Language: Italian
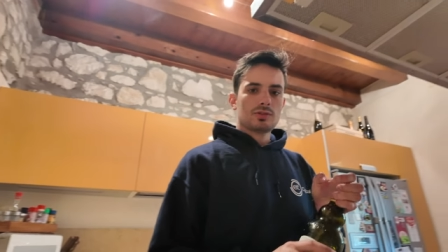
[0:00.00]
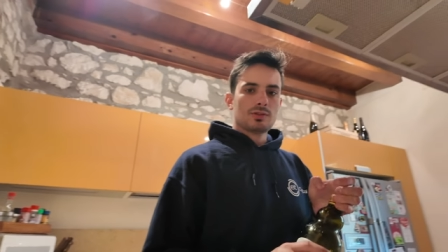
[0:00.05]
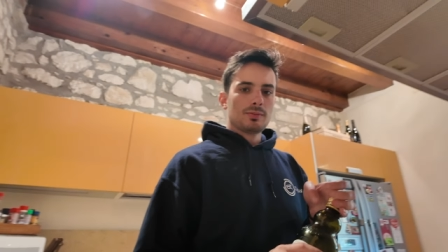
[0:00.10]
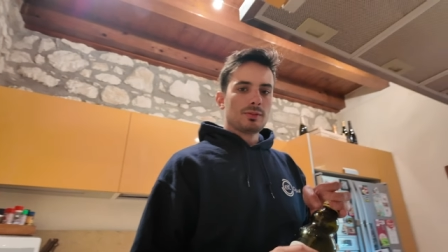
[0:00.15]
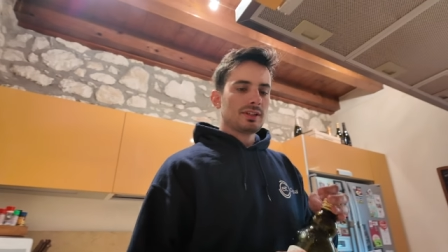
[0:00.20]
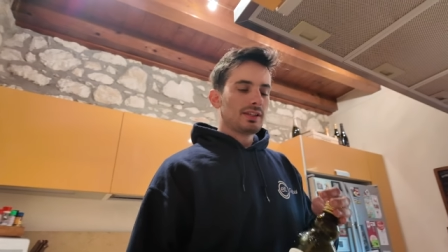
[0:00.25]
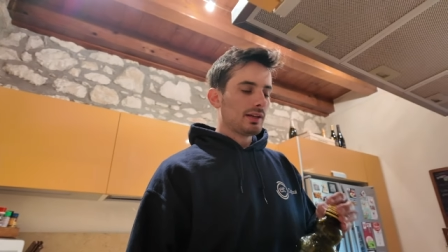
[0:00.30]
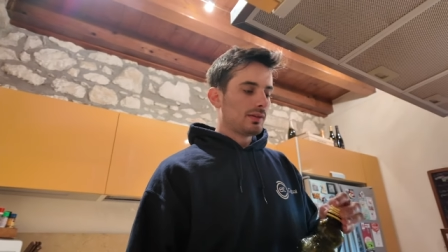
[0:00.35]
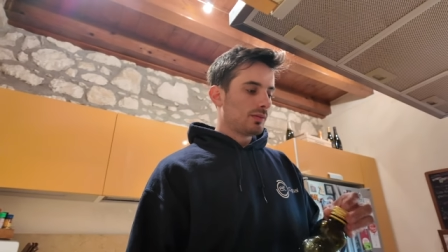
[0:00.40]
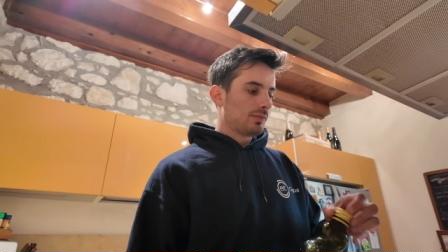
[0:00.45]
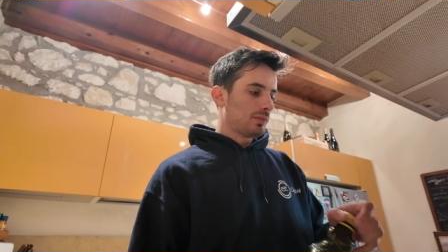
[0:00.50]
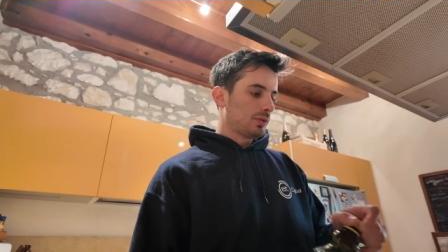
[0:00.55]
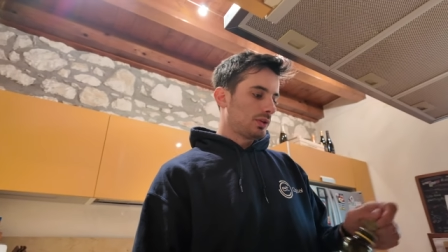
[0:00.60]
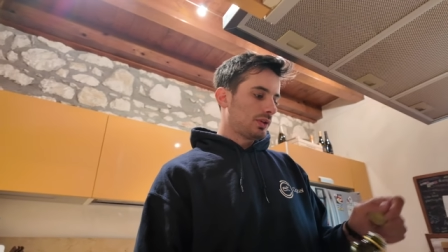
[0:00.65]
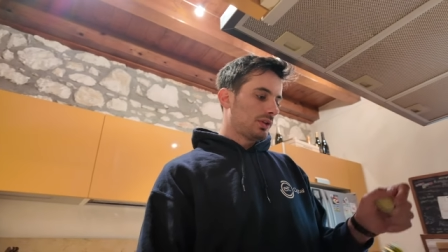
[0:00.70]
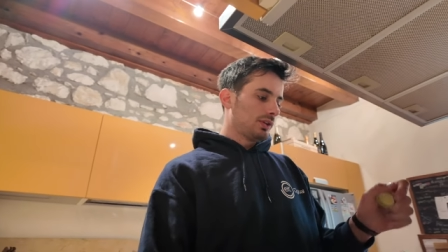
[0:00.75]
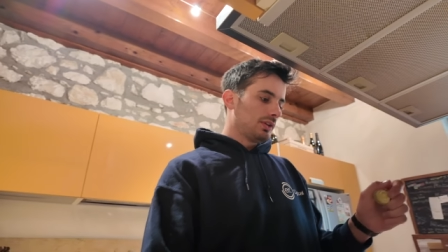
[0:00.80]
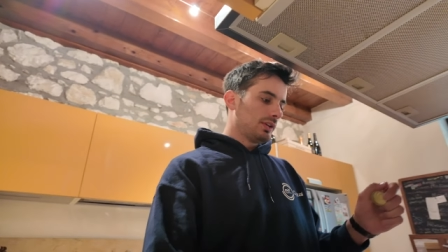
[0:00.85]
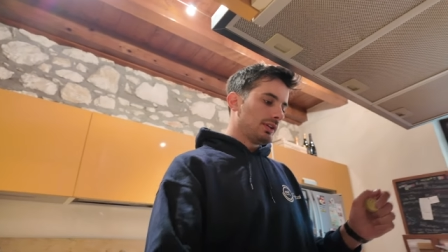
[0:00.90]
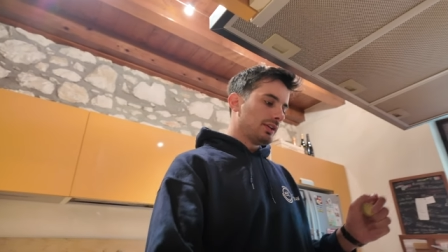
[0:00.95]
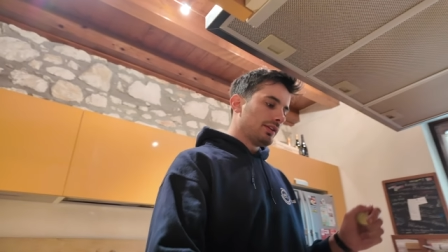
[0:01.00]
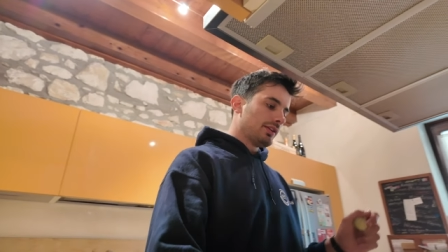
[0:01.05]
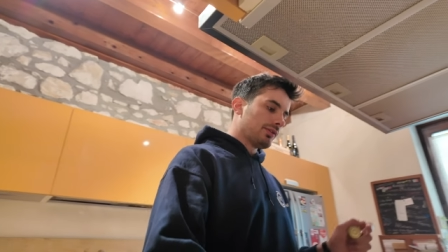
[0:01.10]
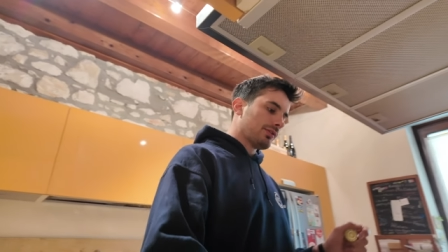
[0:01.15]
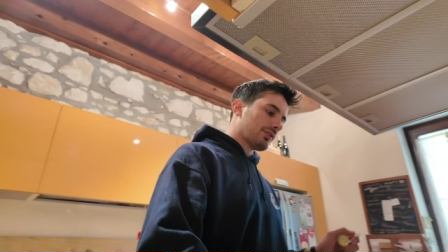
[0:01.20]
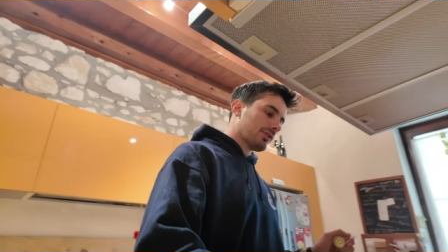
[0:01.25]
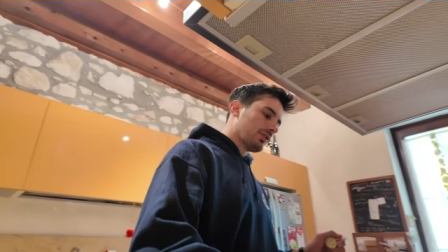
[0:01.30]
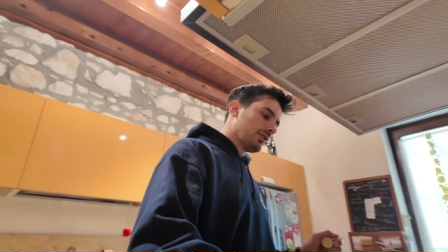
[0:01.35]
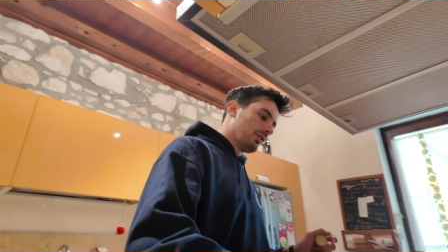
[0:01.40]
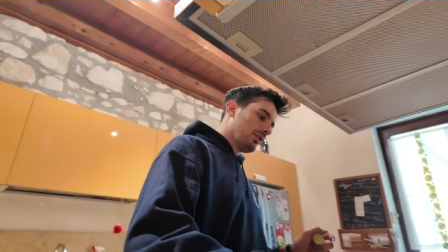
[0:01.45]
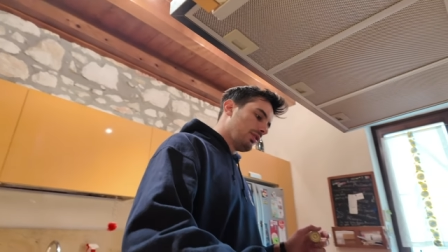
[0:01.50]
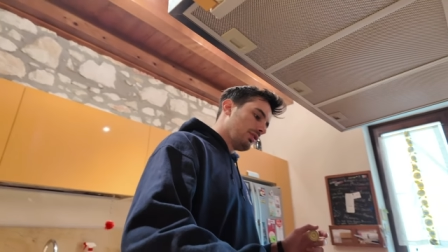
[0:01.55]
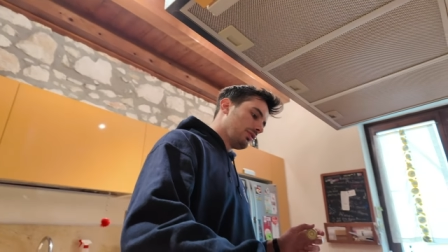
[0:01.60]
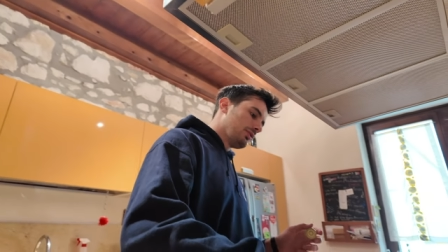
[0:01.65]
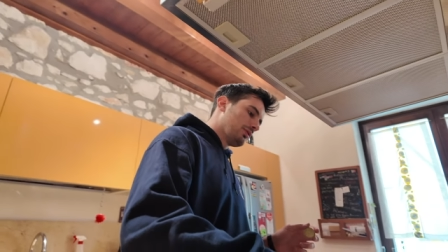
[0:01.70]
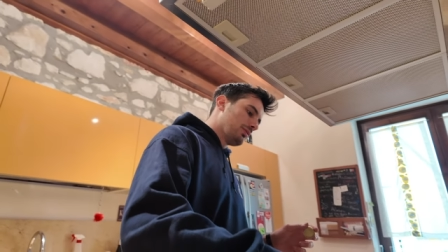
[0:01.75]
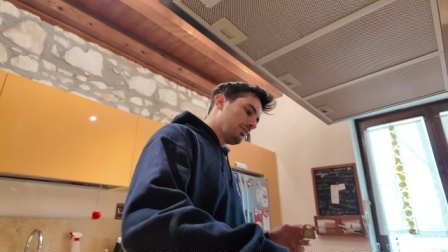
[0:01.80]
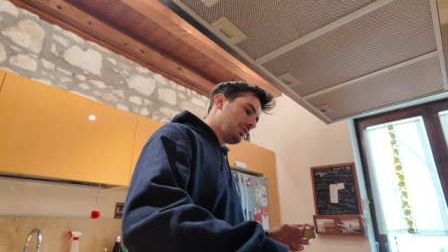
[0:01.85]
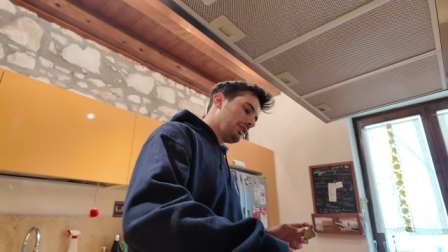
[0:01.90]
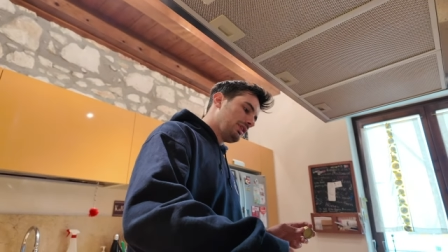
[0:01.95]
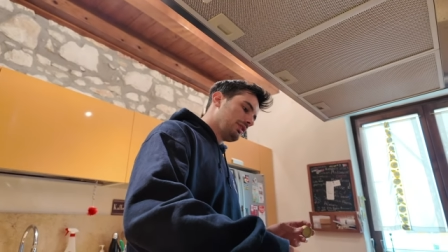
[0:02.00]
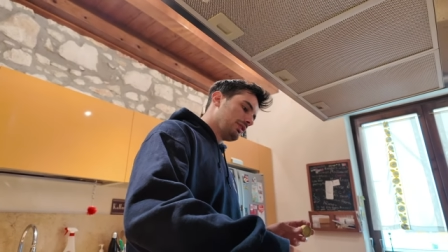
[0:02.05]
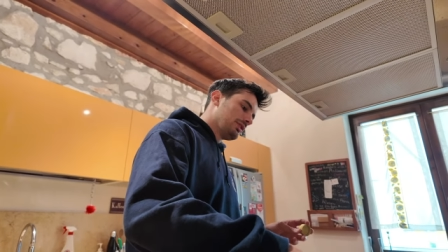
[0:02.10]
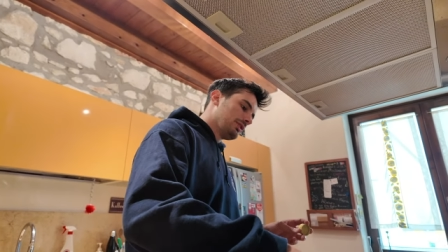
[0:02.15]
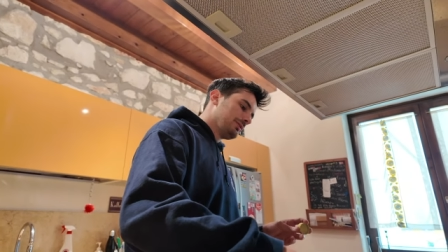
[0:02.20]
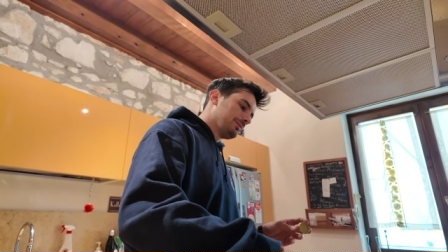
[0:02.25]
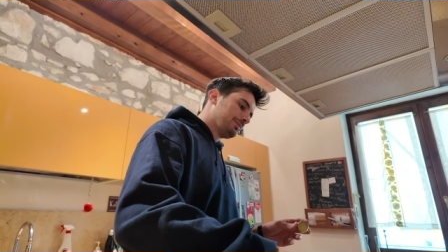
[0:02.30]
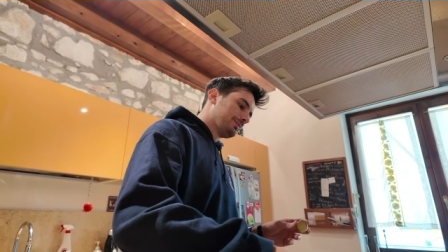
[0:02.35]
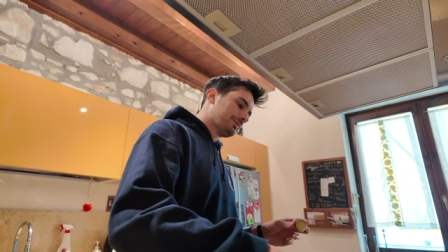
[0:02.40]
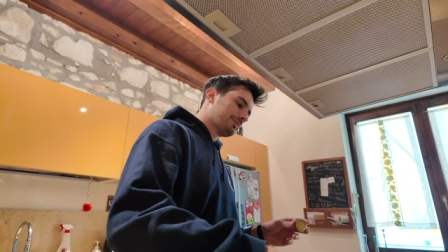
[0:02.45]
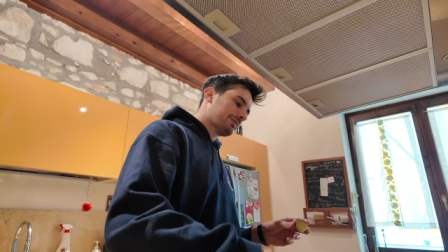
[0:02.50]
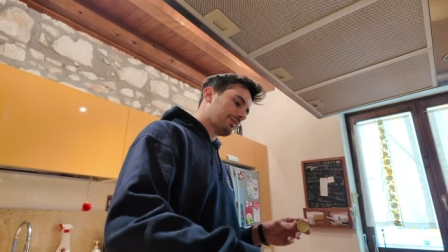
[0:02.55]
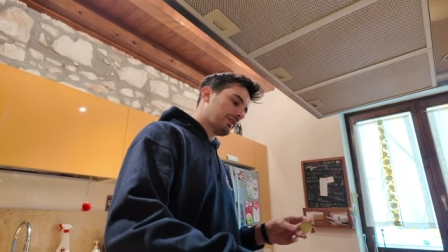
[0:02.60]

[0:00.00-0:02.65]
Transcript: ci mettiamo un pochino del nostro olio bio,